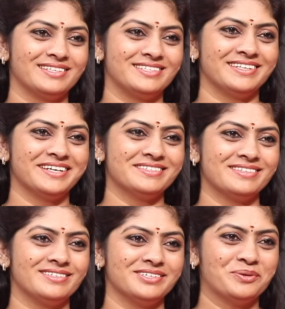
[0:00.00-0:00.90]
ఖచ్చితంగా
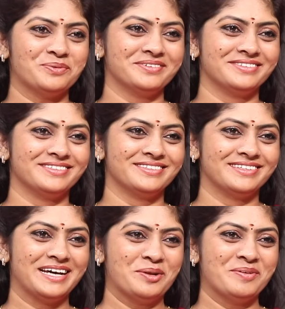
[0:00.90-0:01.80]
శిక్షలు
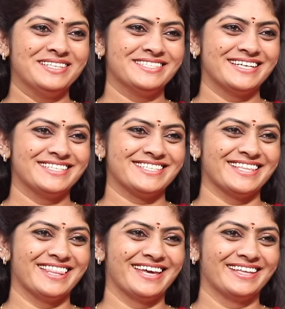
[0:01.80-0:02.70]
అనుభవించాల్సింది
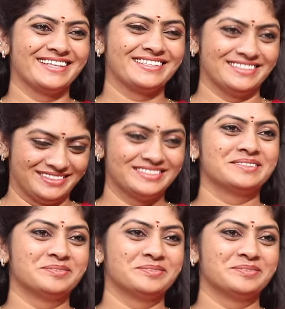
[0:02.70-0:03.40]
అనుభవిస్తారు కూడా